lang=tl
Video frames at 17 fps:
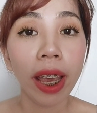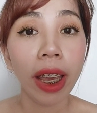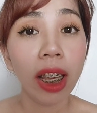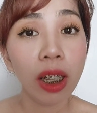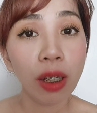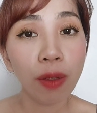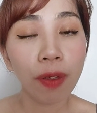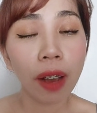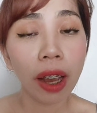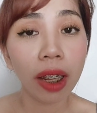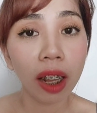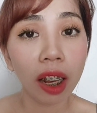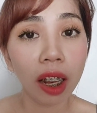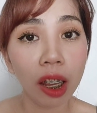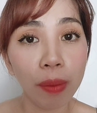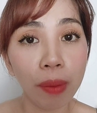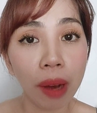is
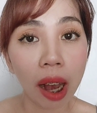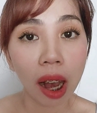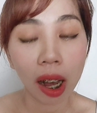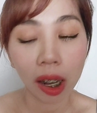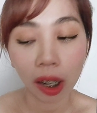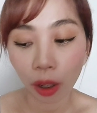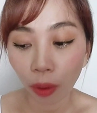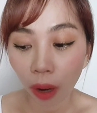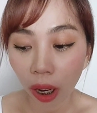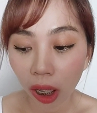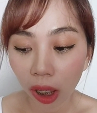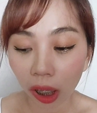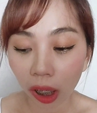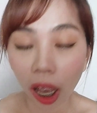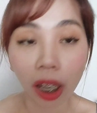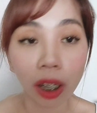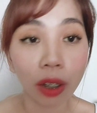finally makakagawa na
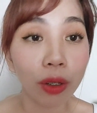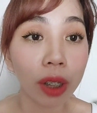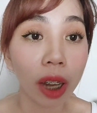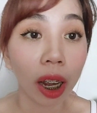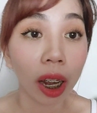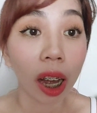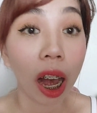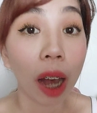tayo ng